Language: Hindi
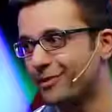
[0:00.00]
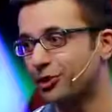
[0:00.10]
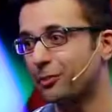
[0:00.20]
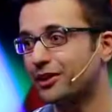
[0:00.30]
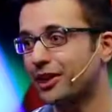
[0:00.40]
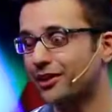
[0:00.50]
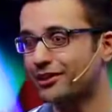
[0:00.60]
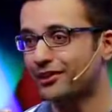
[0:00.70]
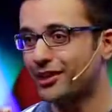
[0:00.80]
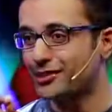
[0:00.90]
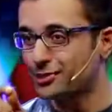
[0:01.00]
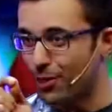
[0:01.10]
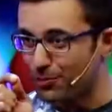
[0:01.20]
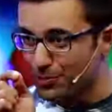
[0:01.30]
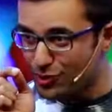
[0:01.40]
वो तब पता लग सकता है जब
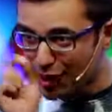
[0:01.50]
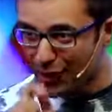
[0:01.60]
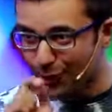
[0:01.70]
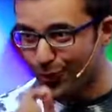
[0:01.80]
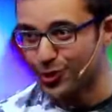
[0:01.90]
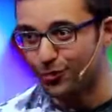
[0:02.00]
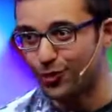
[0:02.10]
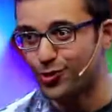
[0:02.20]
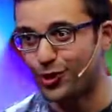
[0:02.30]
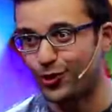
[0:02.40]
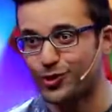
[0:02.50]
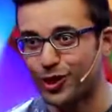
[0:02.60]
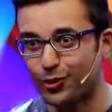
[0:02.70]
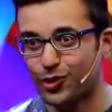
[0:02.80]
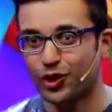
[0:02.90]
आप सही क्वेश्चन पूछ रहे हो
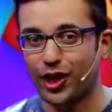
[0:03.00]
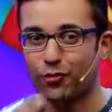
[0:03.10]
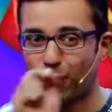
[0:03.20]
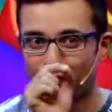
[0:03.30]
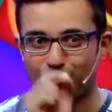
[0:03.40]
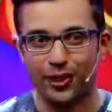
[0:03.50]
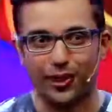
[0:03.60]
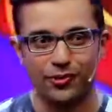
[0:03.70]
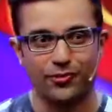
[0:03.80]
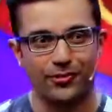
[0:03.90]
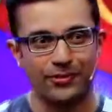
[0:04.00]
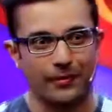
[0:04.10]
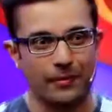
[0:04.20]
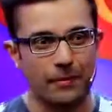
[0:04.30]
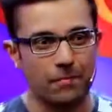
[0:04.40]
सही क्वेश्चन क्या है वॉट इज मेडिटेशन
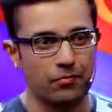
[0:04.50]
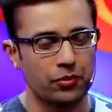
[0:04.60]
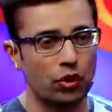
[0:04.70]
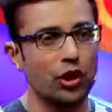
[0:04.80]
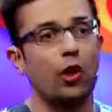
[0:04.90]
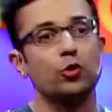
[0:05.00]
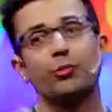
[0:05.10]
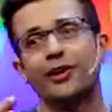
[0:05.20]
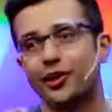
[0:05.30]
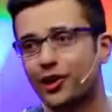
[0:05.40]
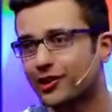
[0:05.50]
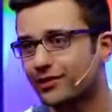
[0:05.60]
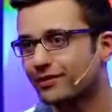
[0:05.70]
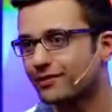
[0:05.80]
नॉट हाउ टू मेडिटेट